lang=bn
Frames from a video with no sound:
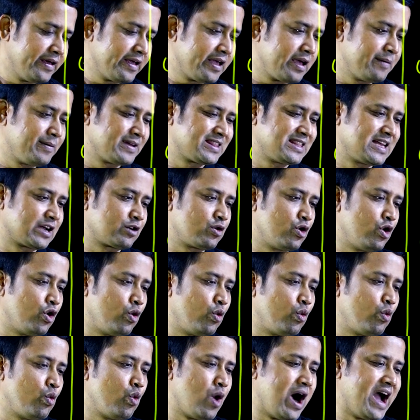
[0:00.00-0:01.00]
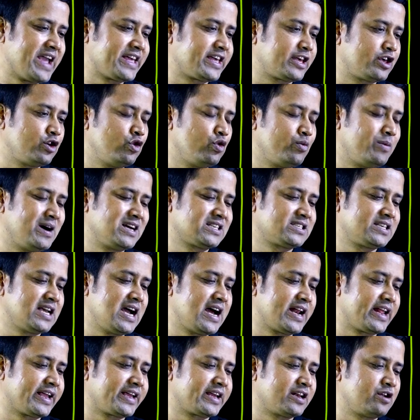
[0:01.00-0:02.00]
এবার দেখো ওয়াই কিউব আছে
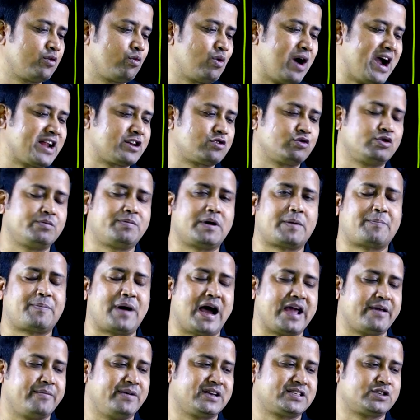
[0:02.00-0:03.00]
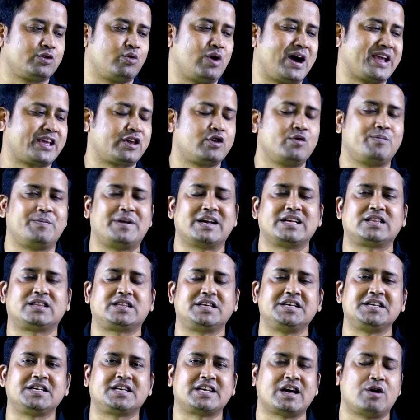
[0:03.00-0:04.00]
আর এখানে ওয়াই টু দি পার ফাইভ আছে ওয়াই কিউব মানে
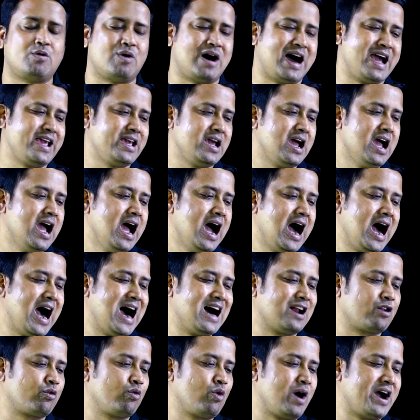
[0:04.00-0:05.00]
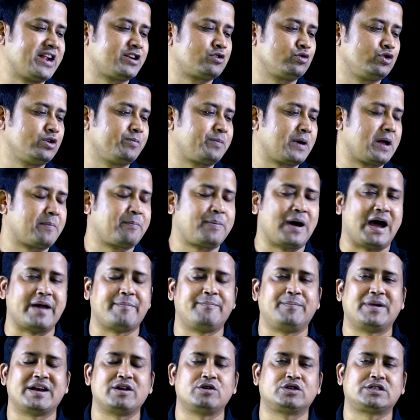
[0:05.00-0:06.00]
তিনটা ওয়াই আর ওয়াই টু দি পার ফাইভ
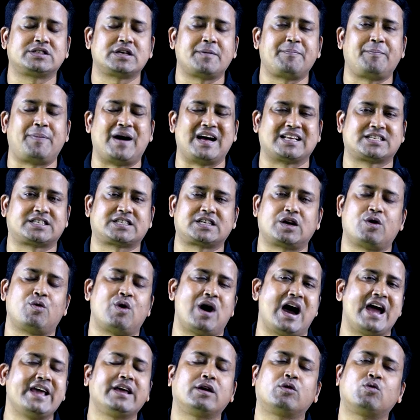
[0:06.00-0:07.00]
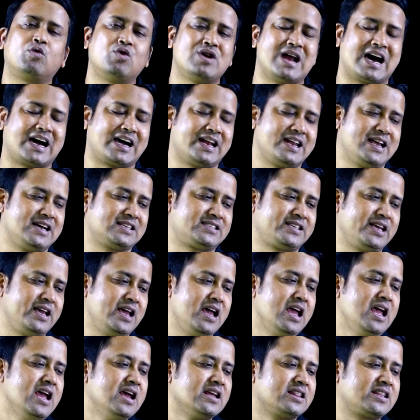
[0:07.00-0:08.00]
মানে হচ্ছে পাঁচটা ওয়াই গুণ আকারে আছে
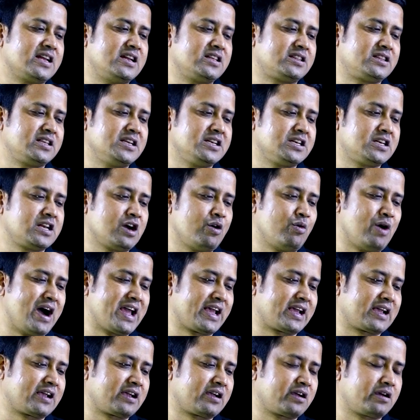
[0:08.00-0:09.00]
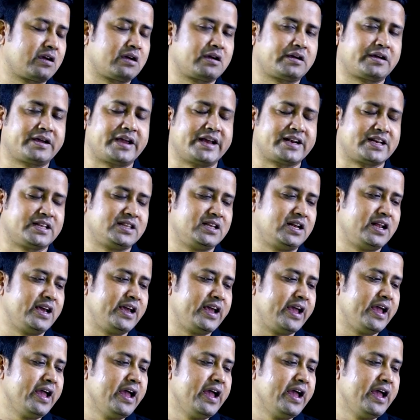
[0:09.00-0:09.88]
তাহলে তিনটা ওয়াই কেটে দিলে